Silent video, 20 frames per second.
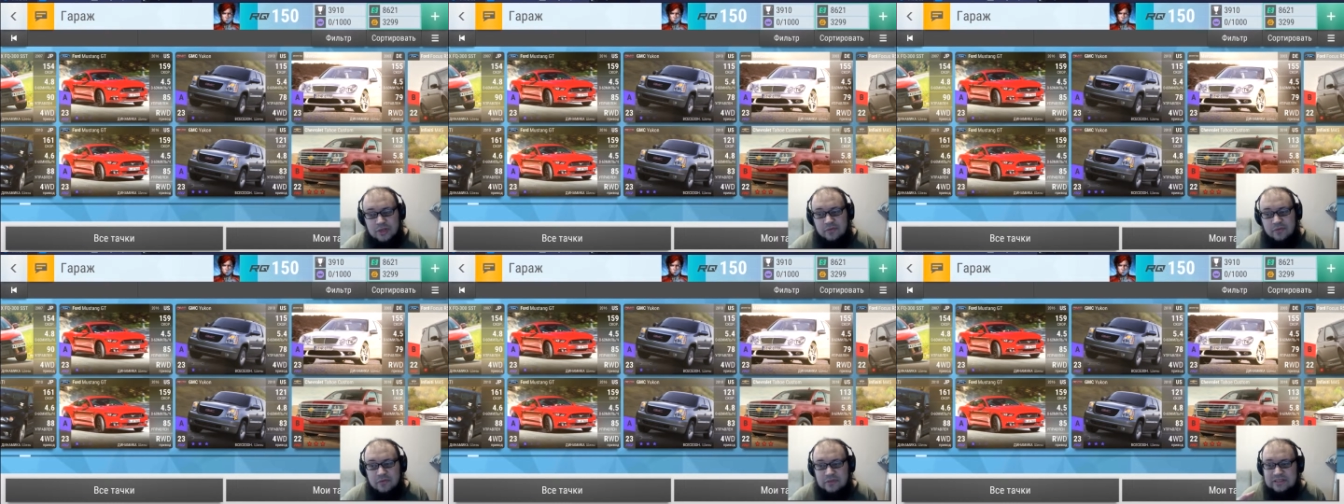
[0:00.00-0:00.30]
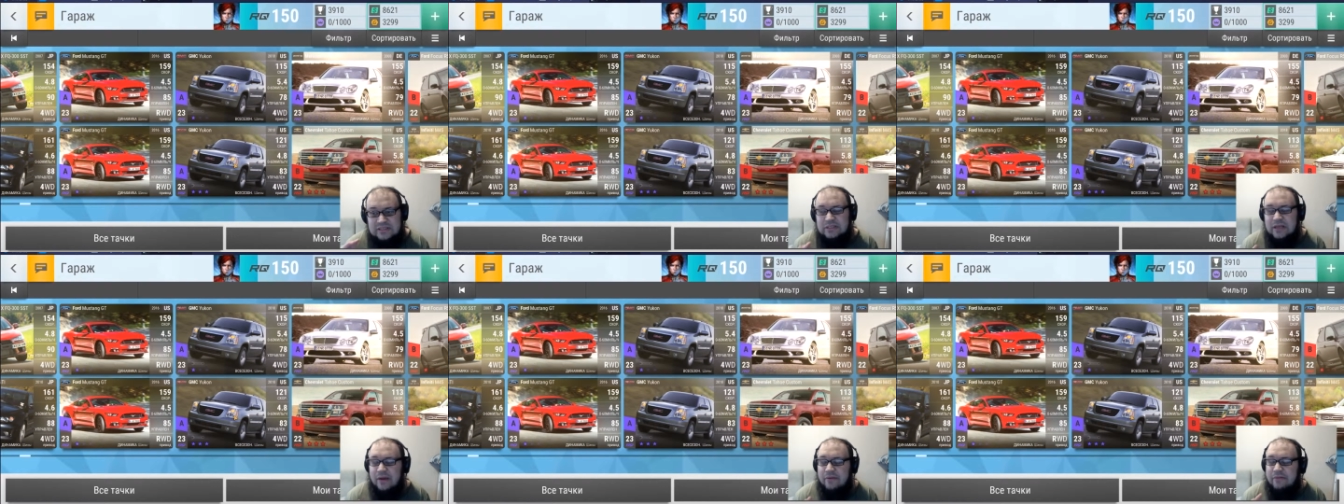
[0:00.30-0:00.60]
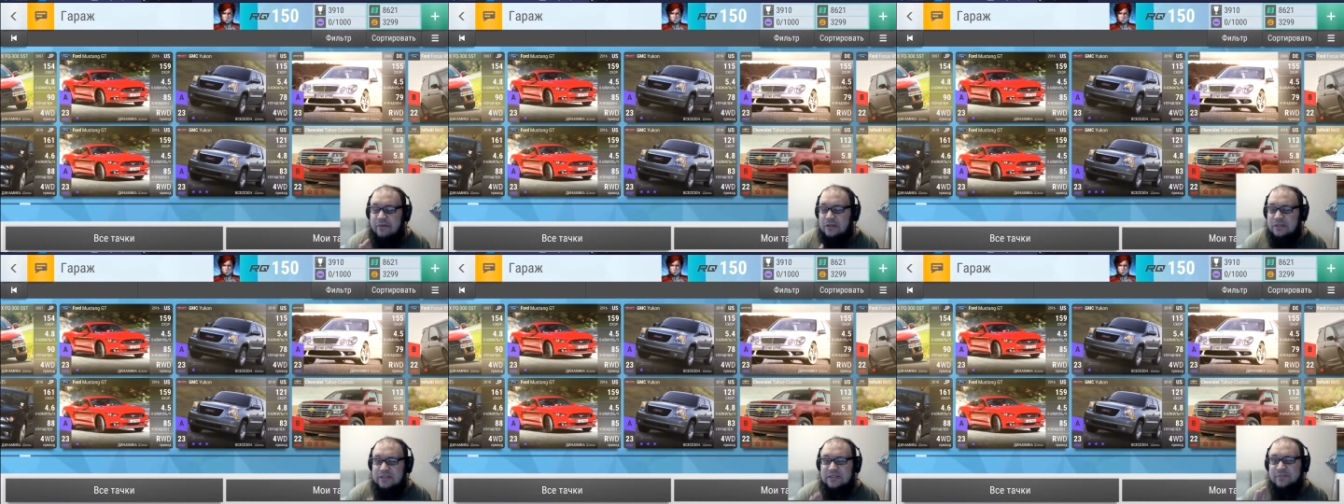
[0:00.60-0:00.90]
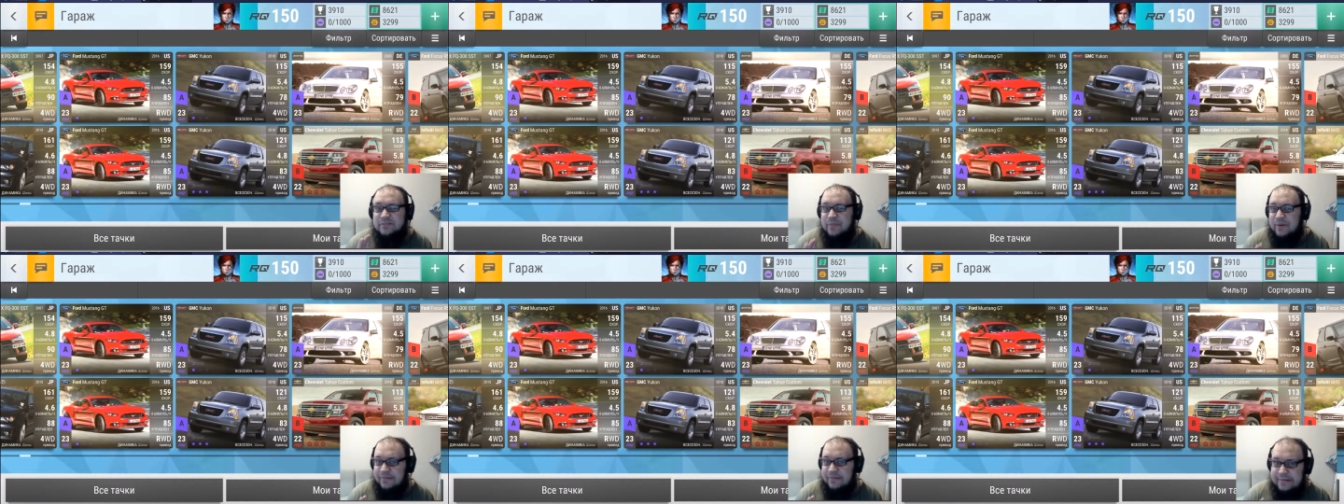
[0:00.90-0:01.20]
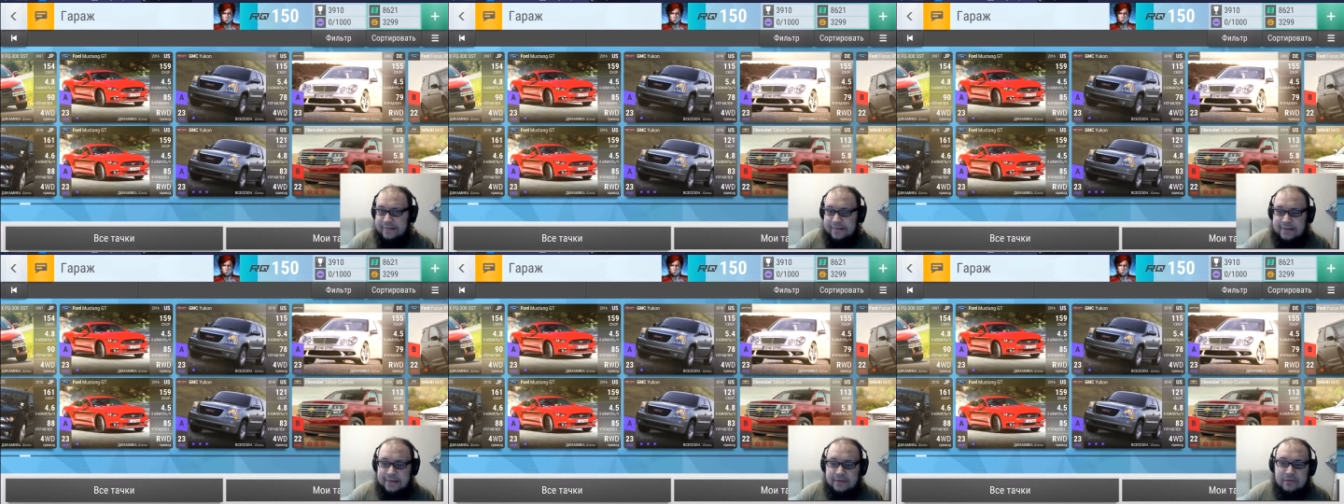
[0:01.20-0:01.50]
восстановилась
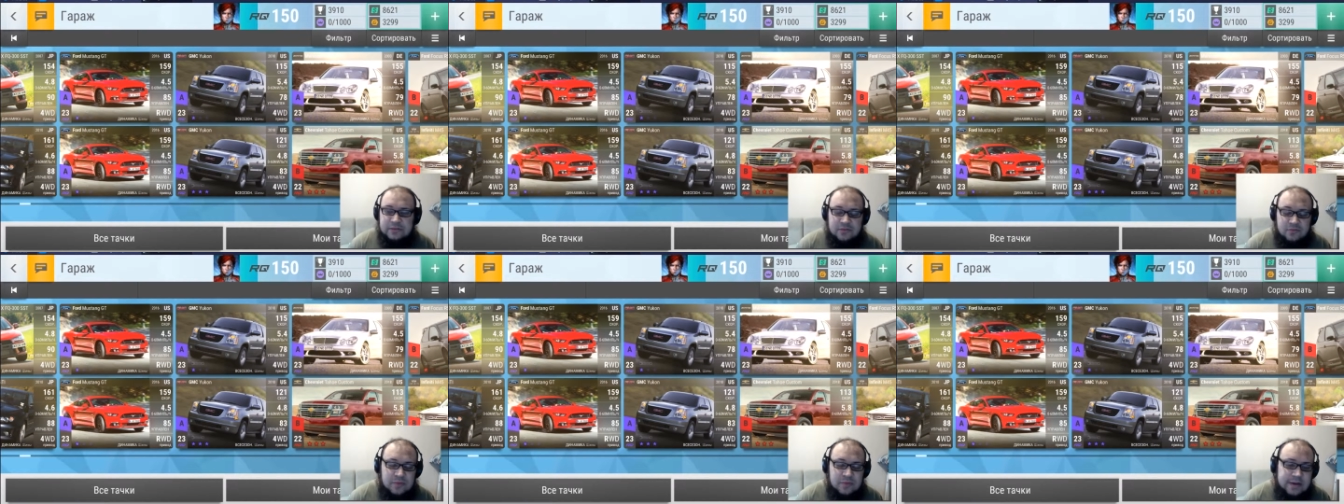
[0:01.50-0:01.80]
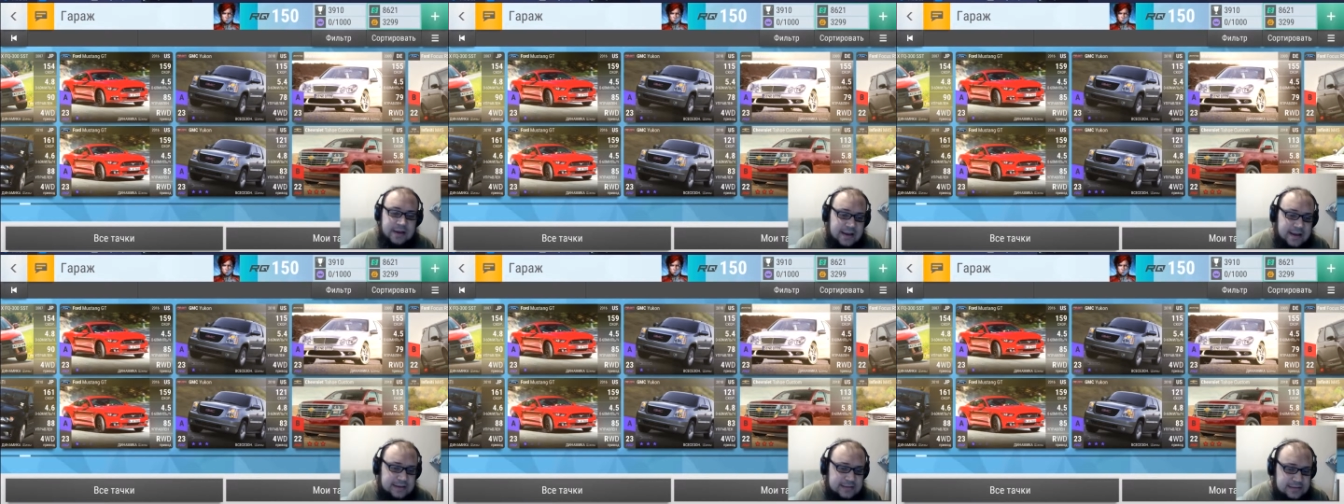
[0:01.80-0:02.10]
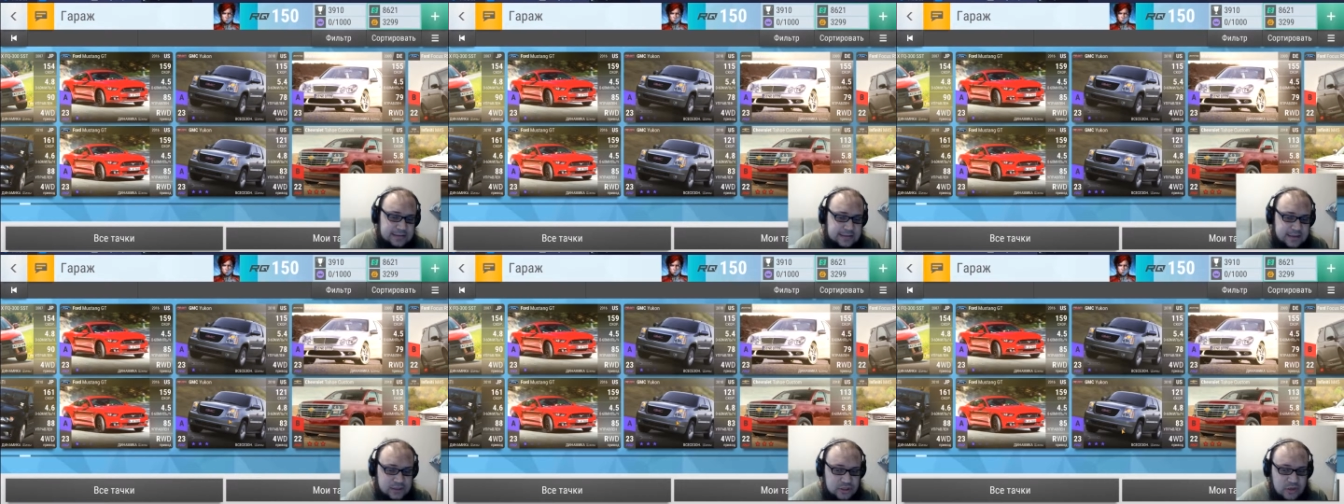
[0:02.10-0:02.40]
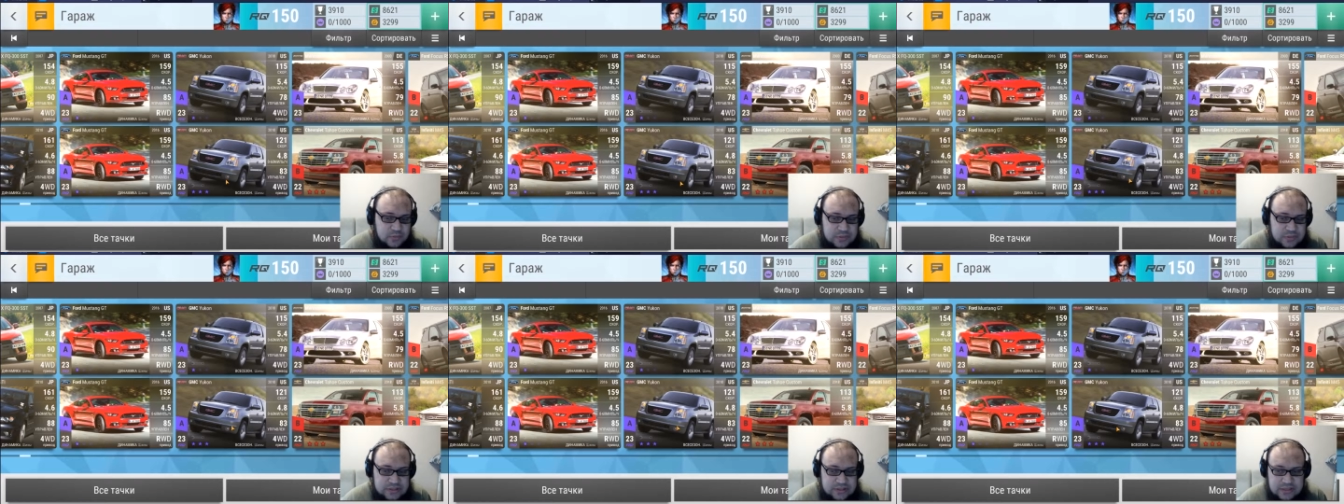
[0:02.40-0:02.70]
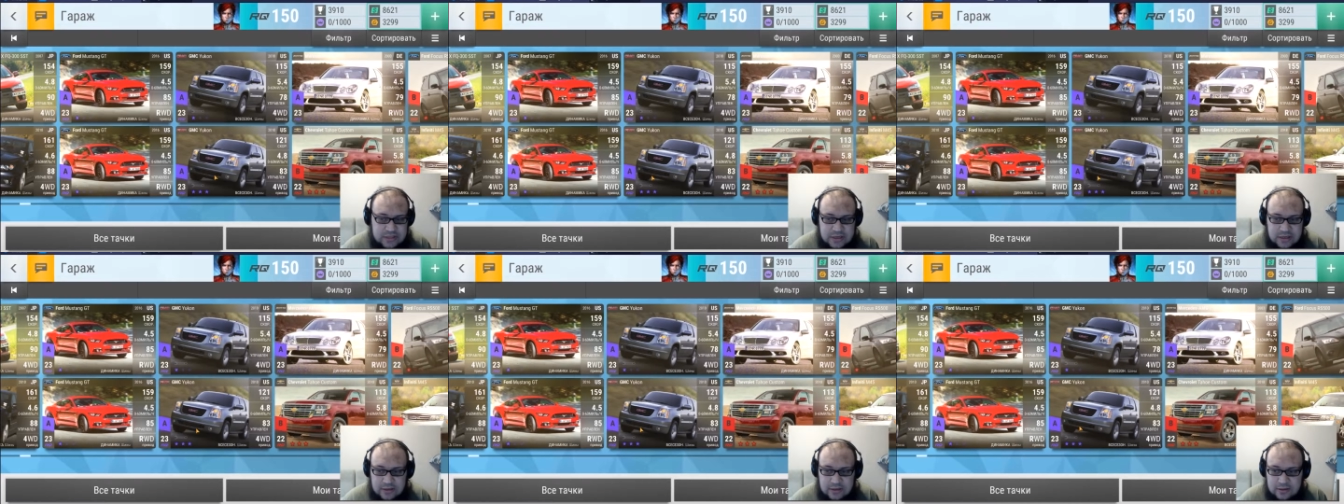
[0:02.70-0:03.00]
справедливость. У меня какая-то тачка
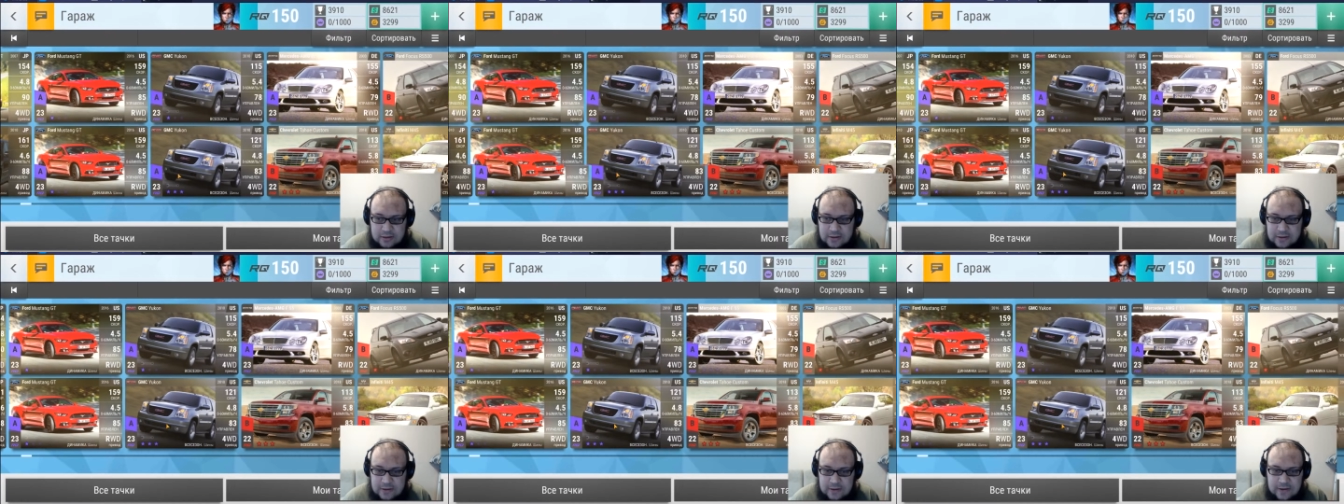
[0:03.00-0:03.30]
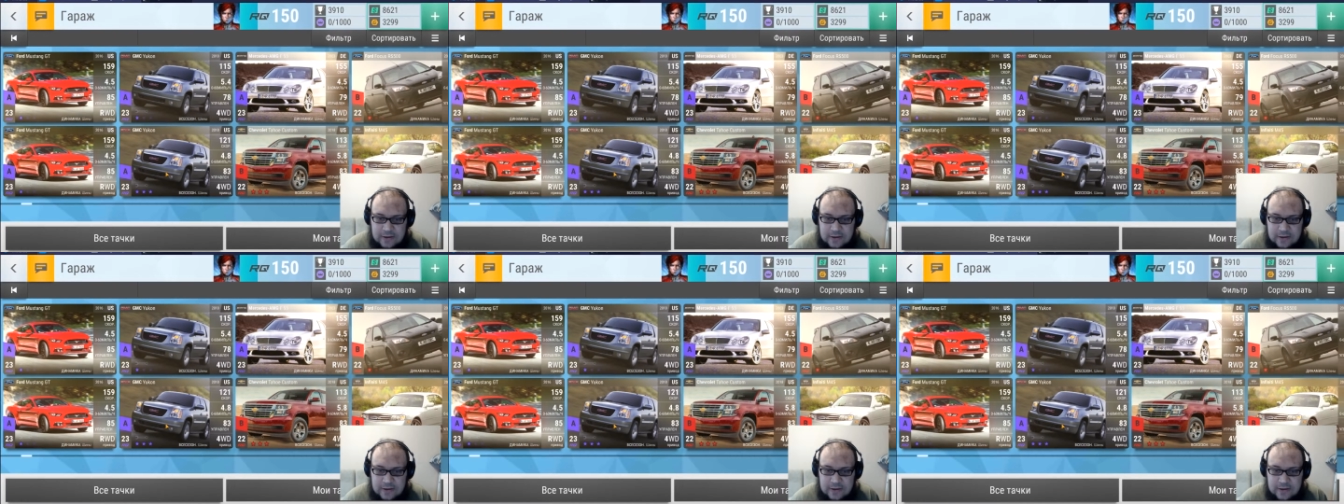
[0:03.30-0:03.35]
потеряла